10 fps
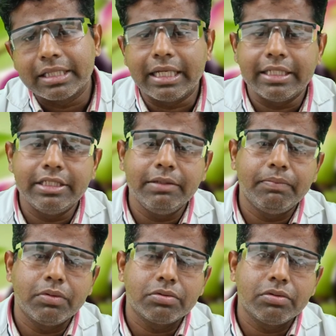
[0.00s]
करता है
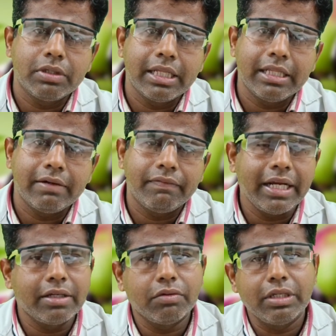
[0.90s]
जिन पुरुषों के अंदर
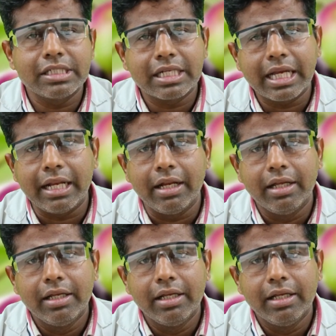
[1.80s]
फैट कोलेस्ट्रॉल